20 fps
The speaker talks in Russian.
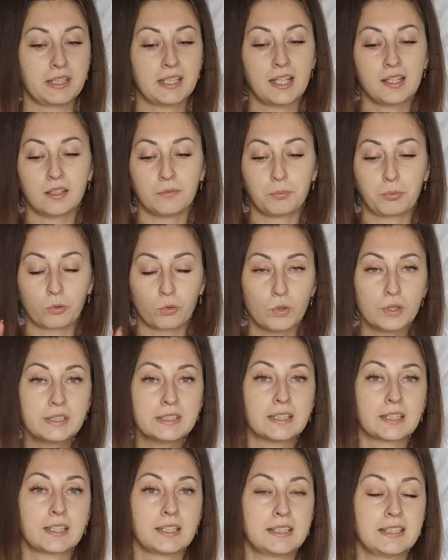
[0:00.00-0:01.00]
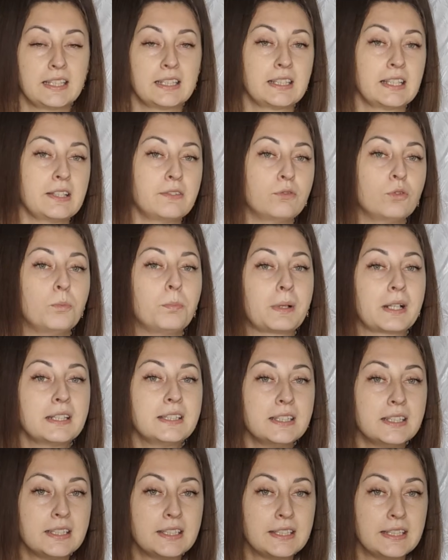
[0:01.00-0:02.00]
Я просто хотела его
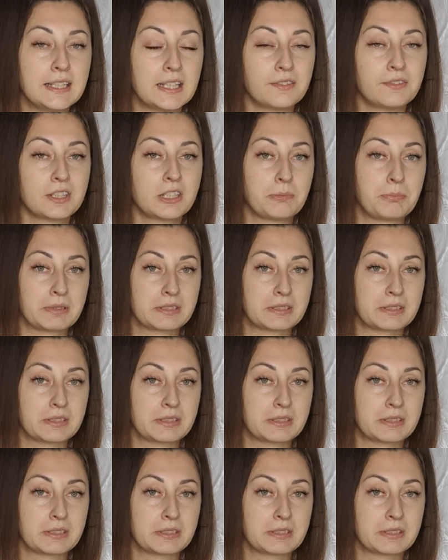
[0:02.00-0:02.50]
протестировать